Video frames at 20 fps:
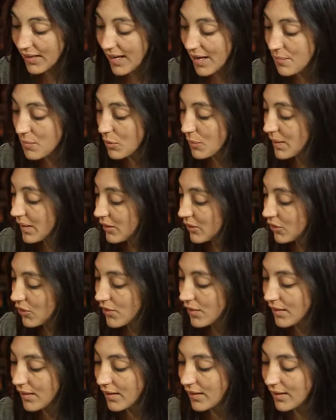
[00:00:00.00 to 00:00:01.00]
que hay
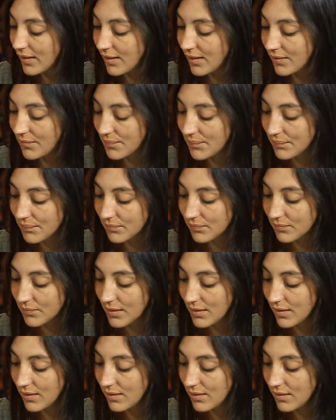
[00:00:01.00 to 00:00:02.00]
momentos de,
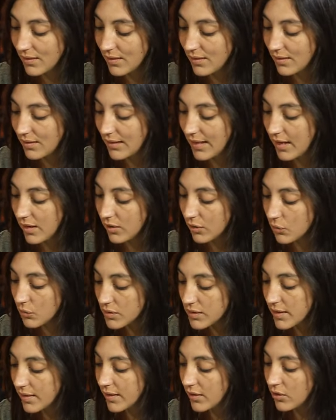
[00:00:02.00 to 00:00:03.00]
mm,
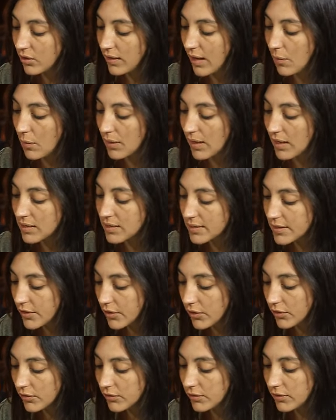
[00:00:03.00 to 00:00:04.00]
cruce, de
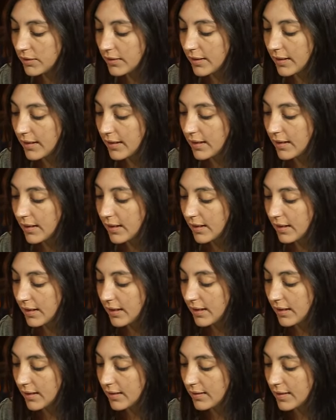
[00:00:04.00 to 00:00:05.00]
colaboración, de,
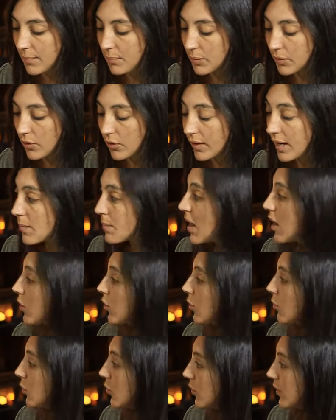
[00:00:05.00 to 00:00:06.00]
programas
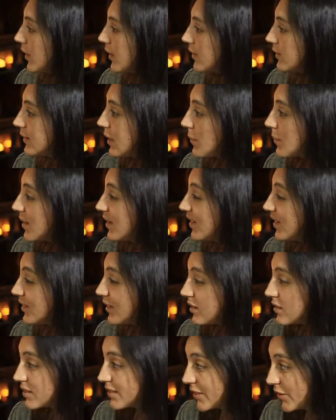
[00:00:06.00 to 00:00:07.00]
comunes, también de
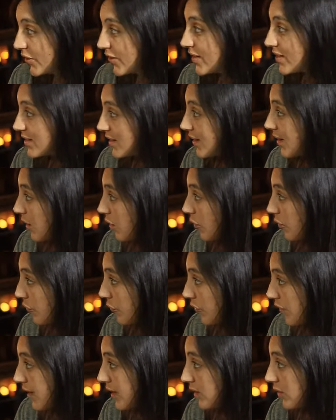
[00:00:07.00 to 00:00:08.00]
tensiones y de
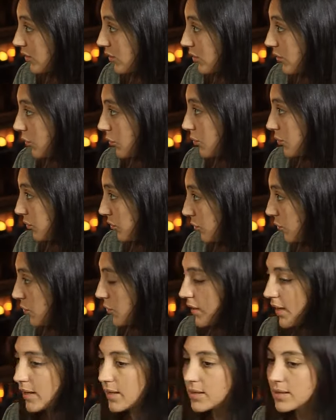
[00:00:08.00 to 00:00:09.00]
conflictos,
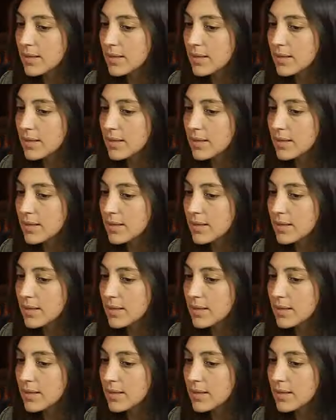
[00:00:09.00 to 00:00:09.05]
rupturas.